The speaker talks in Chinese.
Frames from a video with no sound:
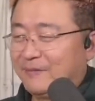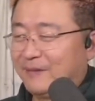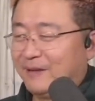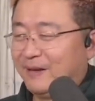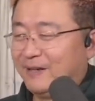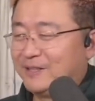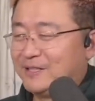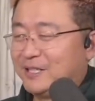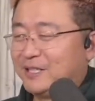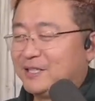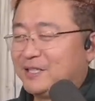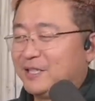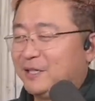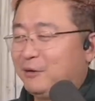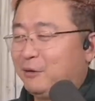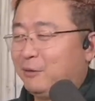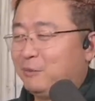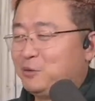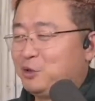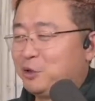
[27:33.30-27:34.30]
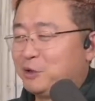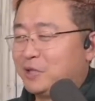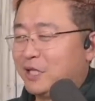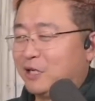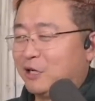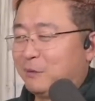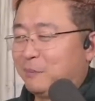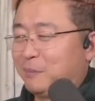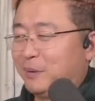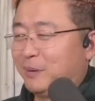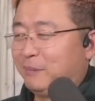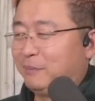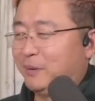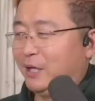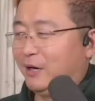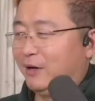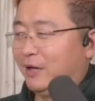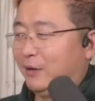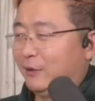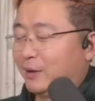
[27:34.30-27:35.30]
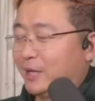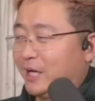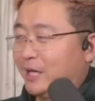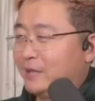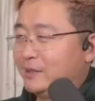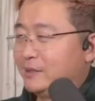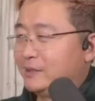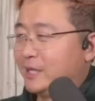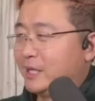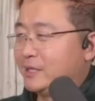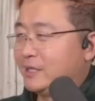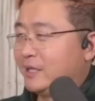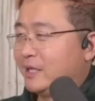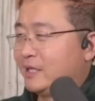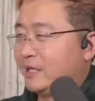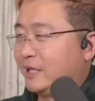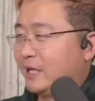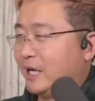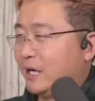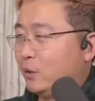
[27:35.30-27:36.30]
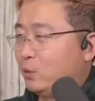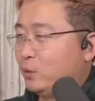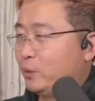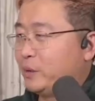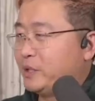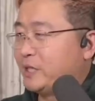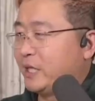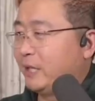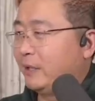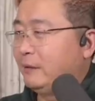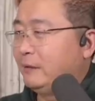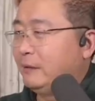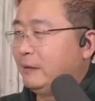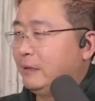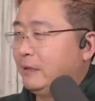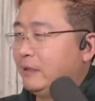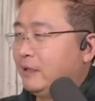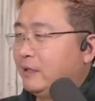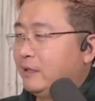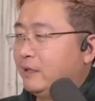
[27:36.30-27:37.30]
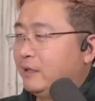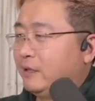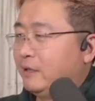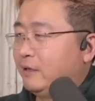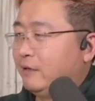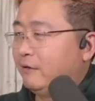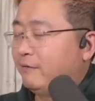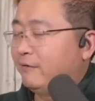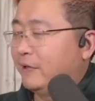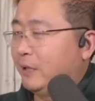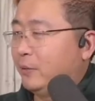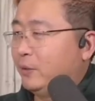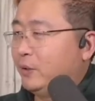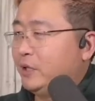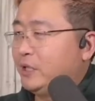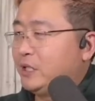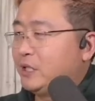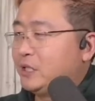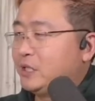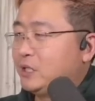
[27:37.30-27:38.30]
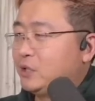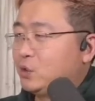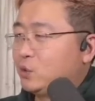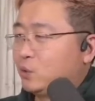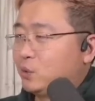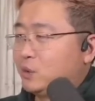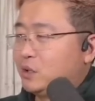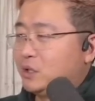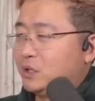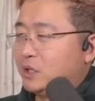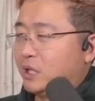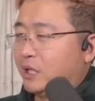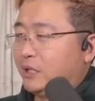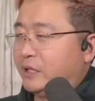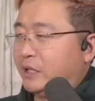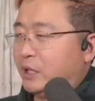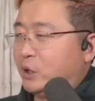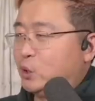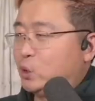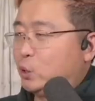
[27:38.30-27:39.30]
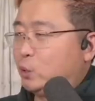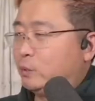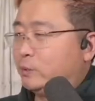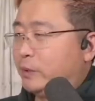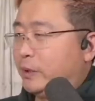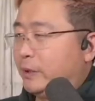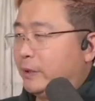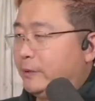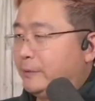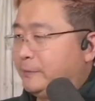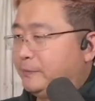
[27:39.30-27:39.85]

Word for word: 啊，这个这个我们就在这儿不不聊了。我看再简单再跟大家互动一下啊。法国的隐性种族歧视很严重啊。